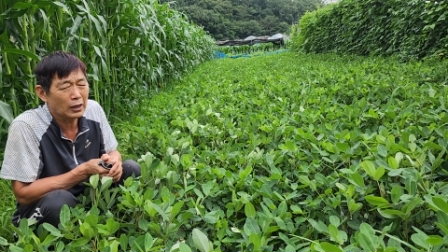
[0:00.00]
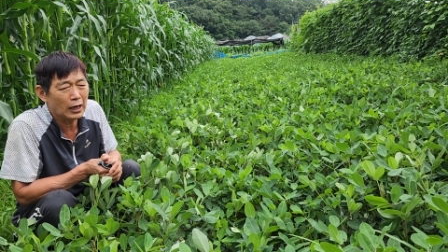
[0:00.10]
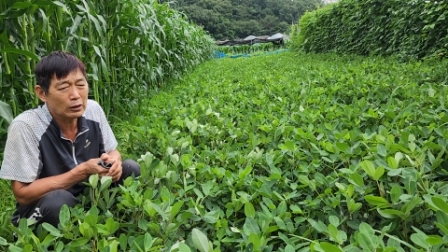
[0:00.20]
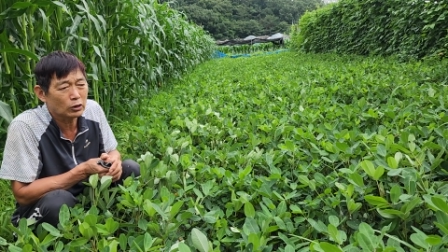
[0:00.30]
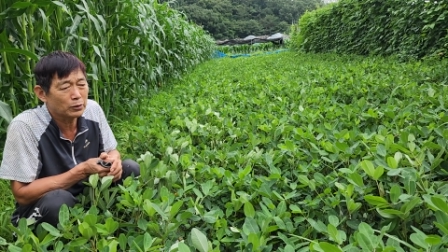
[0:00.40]

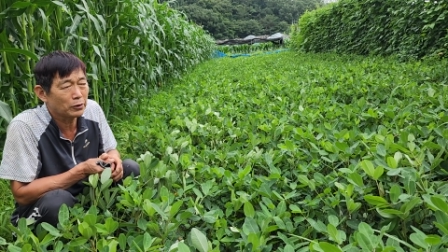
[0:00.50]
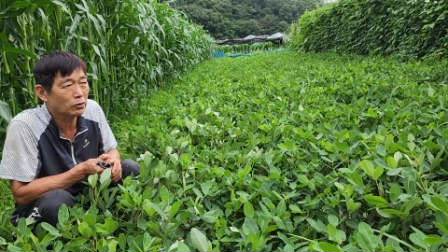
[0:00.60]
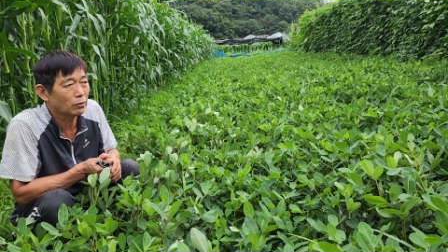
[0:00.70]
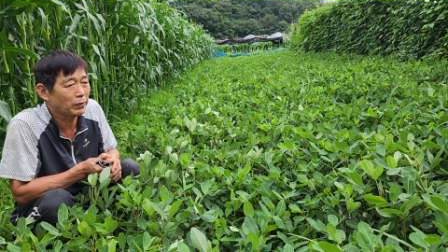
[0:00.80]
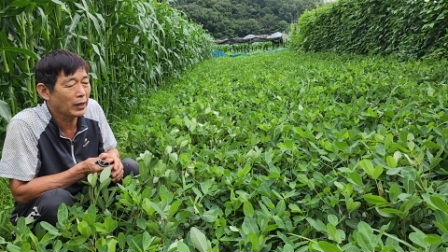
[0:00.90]
계속 심어
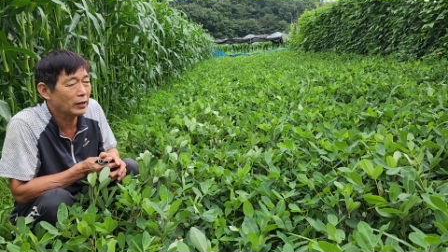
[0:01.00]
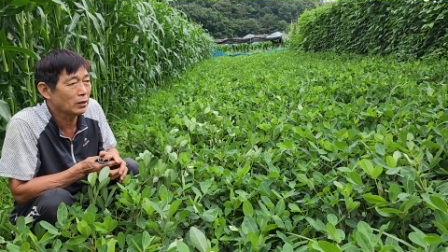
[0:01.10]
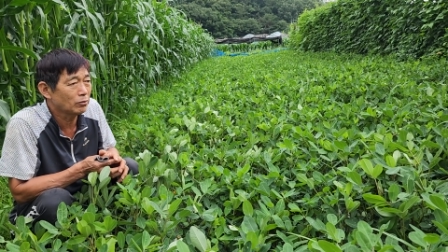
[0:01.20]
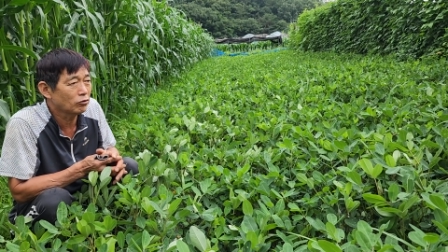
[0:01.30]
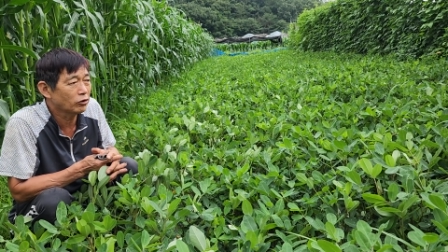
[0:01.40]
놓고
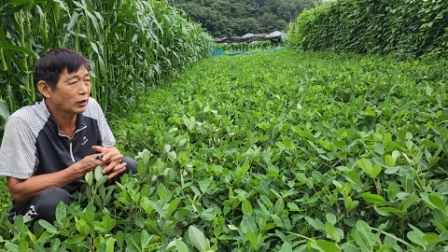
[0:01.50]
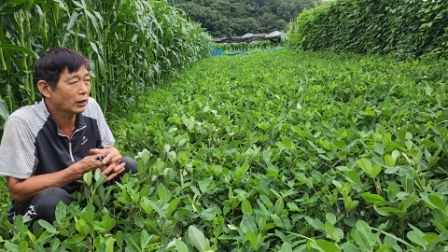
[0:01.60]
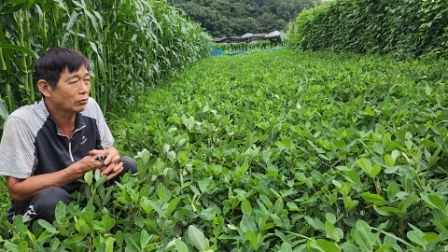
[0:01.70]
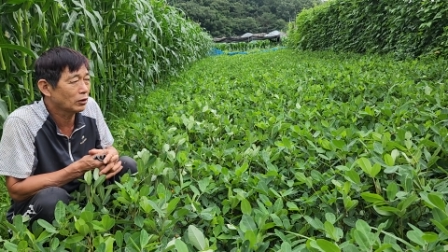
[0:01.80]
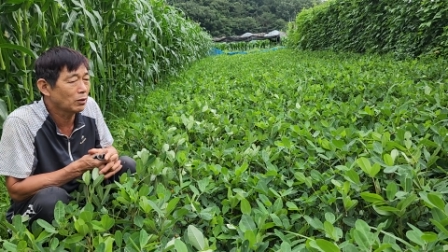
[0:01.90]
매일 물 줘
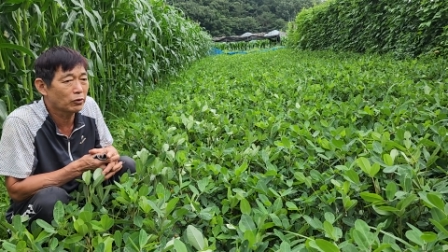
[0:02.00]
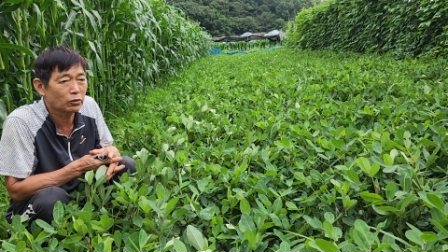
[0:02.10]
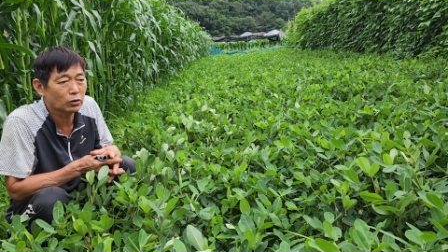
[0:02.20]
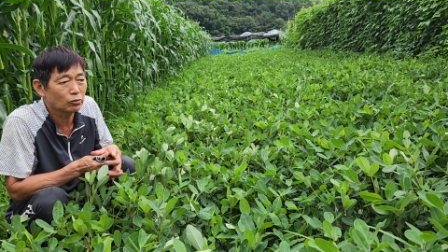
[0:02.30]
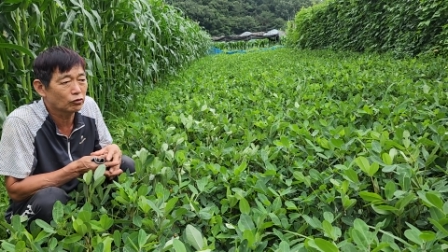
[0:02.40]
가지고 일부는 좀